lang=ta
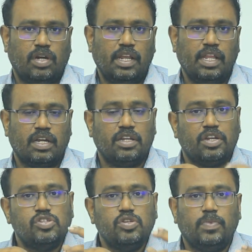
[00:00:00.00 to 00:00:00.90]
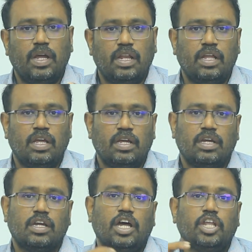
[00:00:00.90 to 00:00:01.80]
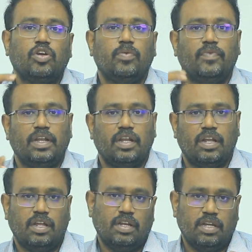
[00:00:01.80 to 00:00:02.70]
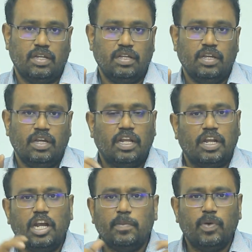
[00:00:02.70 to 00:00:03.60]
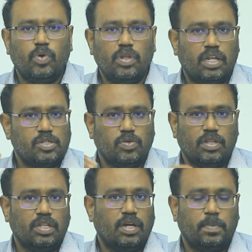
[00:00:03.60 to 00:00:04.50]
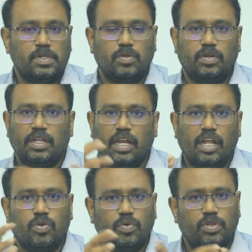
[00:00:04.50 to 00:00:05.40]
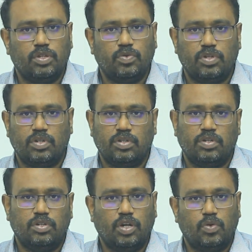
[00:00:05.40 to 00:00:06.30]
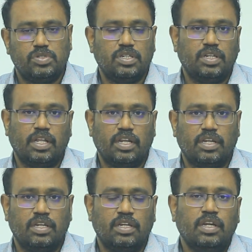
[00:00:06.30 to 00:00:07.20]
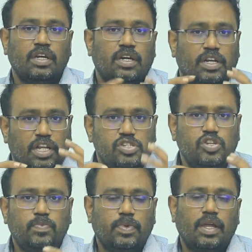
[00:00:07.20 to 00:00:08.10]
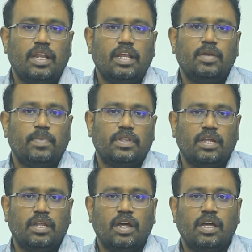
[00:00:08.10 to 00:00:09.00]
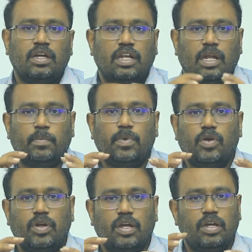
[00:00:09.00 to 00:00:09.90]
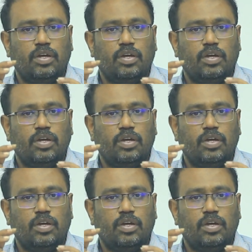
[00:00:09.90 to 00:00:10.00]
ஐடியா இருக்குது ரெசியூம்னா என்ன கரிக்குலம் வைட்டேனா என்ன ஏன்னா ரெண்டுமே ஒன்று தானே சொல்லுது அப்படின்னு சொல்லிட்டு எல்லாருக்கும் வந்து ஒரு டவுட்ஸ் இருந்துகிட்டே இருக்குது ரெசியூம் என்னன்னு பார்த்தீங்கன்னா நம்மளோட